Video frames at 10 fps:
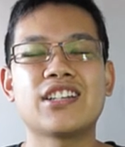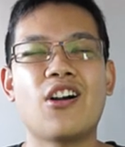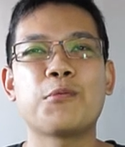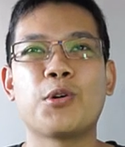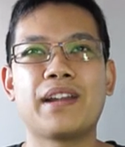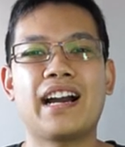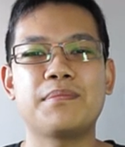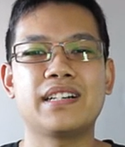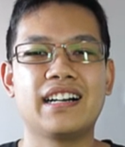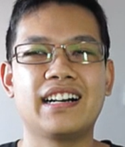ช่องผมนะ
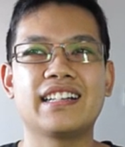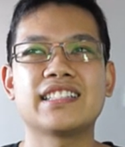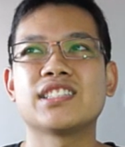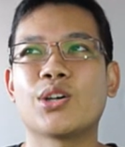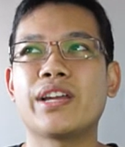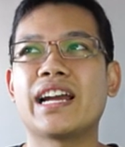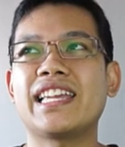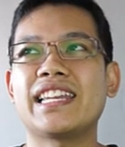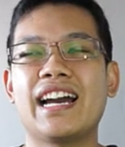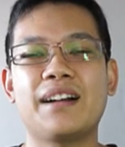ครับเอ่อโทยั
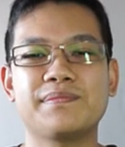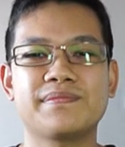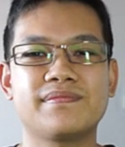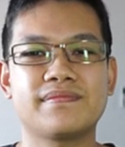งกีดนะครับ